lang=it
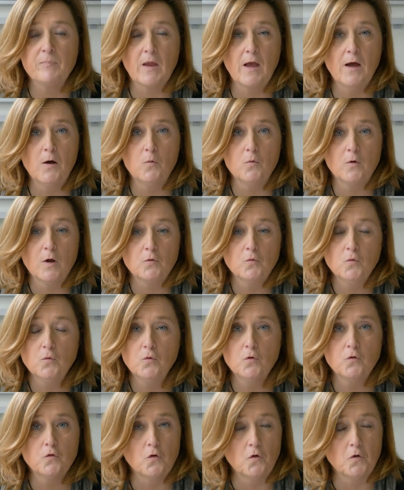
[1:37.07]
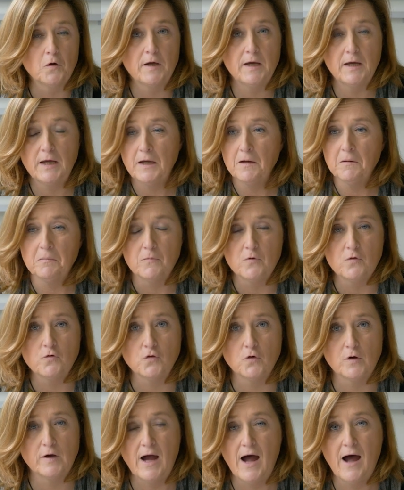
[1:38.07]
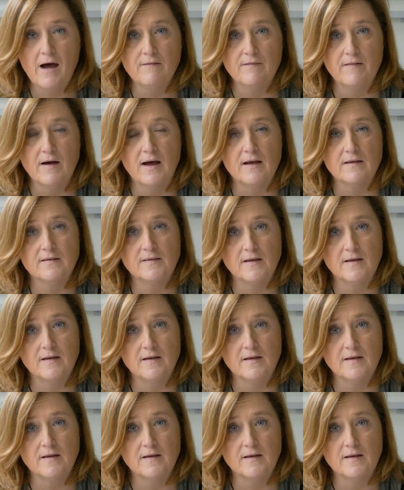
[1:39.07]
è un adulto che mm, giocava